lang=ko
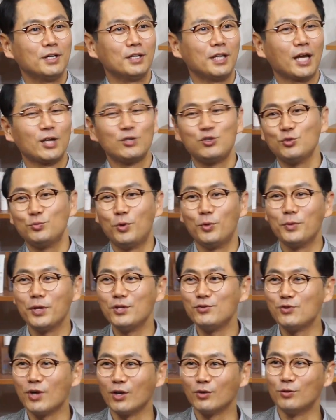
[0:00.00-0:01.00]
내가
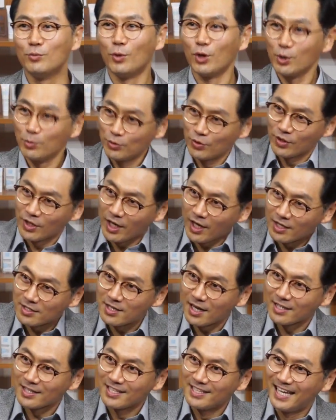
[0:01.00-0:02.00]
슈퍼맨인 줄 알고 머리부터
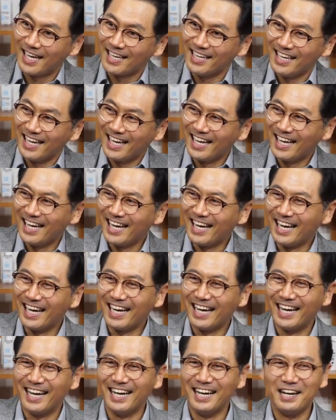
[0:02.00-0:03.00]
날아가서는 안 된다.
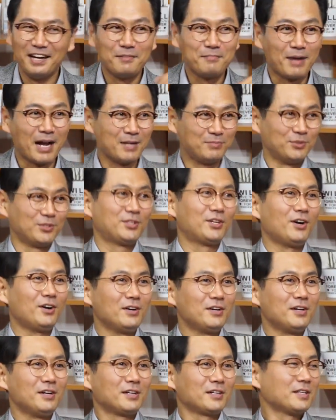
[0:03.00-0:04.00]
발부터,
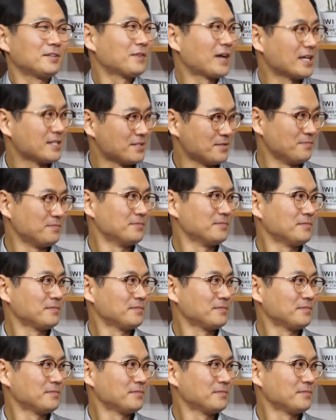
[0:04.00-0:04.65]
네. 그다음 가슴.